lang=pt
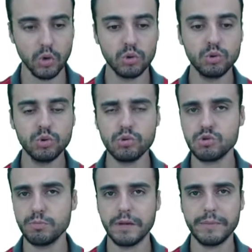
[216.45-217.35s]
o turno
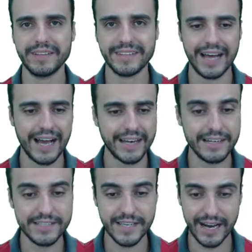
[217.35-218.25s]
suplementar ele
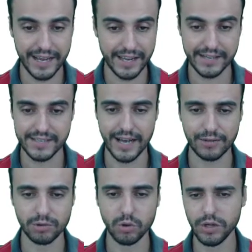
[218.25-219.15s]
será
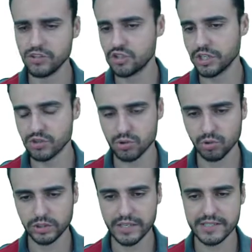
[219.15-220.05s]
realizado dois dias
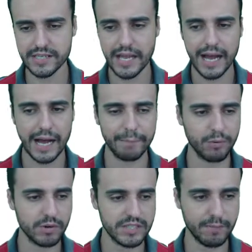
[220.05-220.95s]
úteis
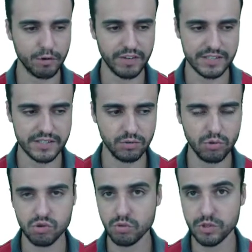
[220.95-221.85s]
após a aprovação
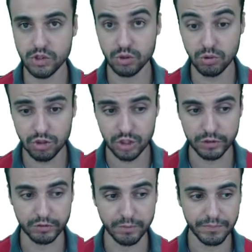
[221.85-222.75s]
do
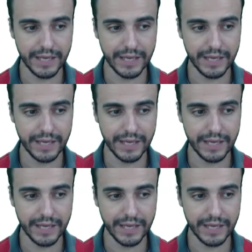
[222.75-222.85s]
substitutivo.